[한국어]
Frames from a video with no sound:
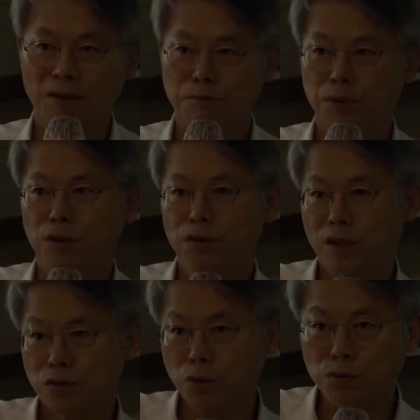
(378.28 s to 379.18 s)

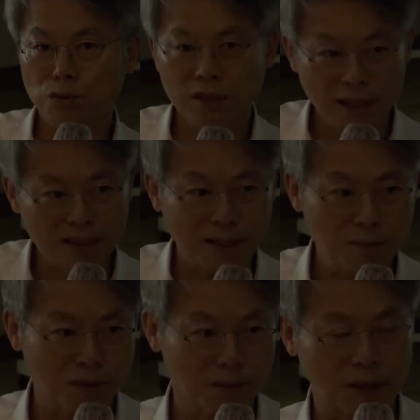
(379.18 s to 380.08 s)
변화의 속도 차이
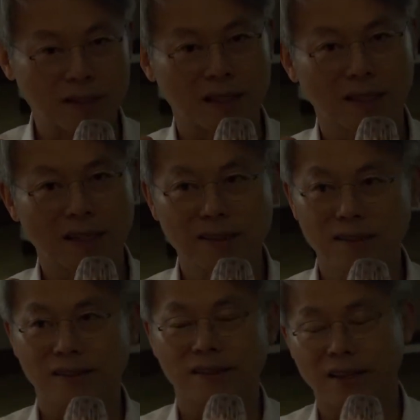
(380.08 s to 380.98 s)
때문에 발생을 하는
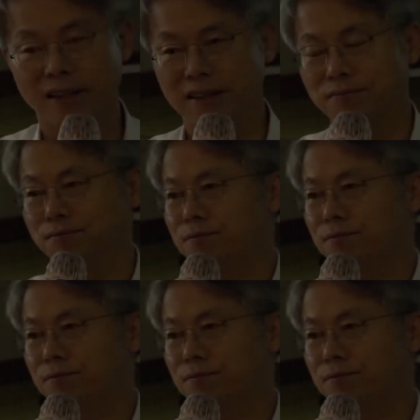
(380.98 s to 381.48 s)
건데